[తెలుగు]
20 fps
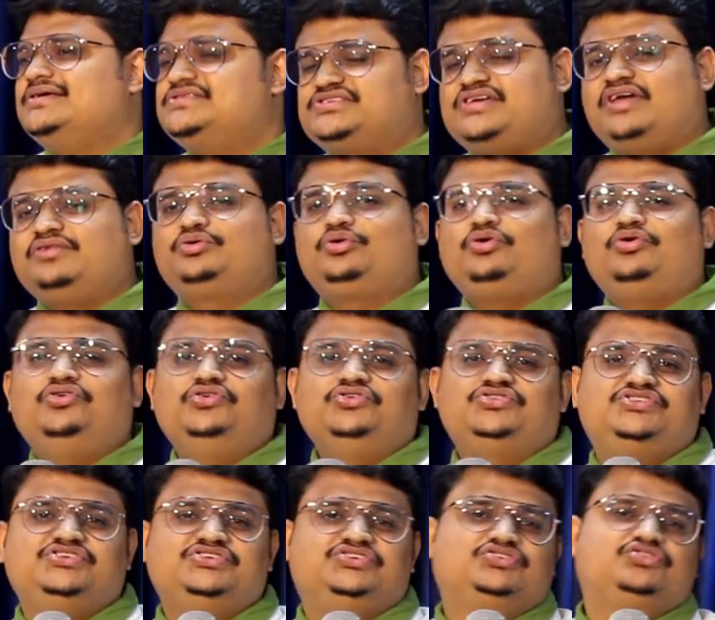
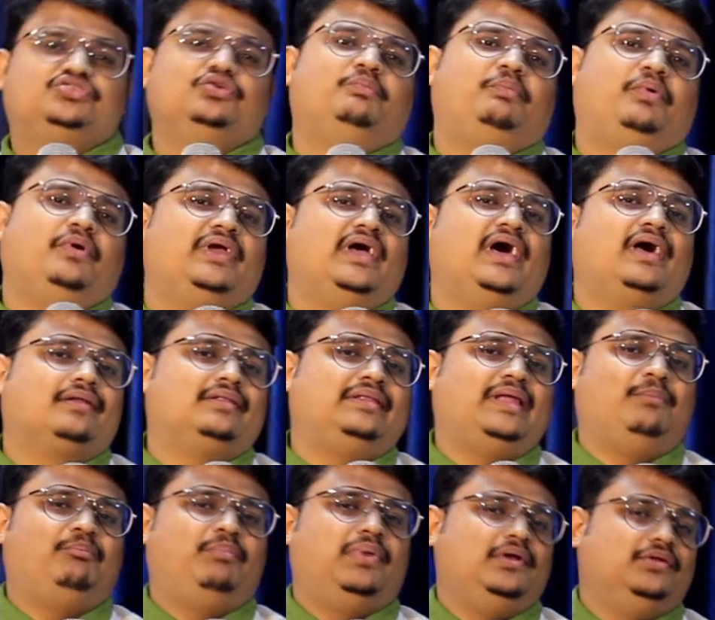సంతోషిస్తూ పోయారు
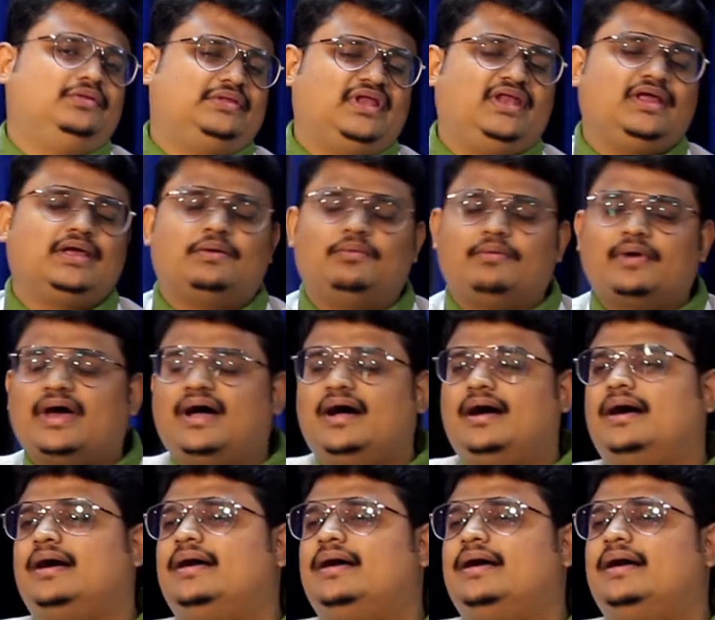దెబ్బలు తిని కూడా